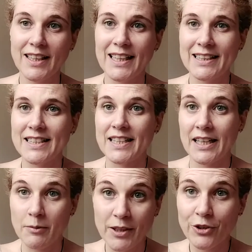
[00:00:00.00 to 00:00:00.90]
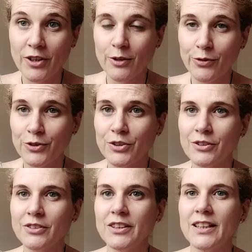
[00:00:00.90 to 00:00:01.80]
El discernimiento en el
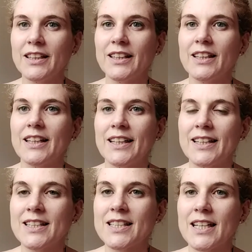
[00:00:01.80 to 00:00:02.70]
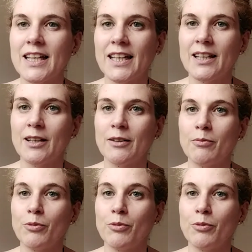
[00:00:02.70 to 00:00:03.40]
fondo es eh,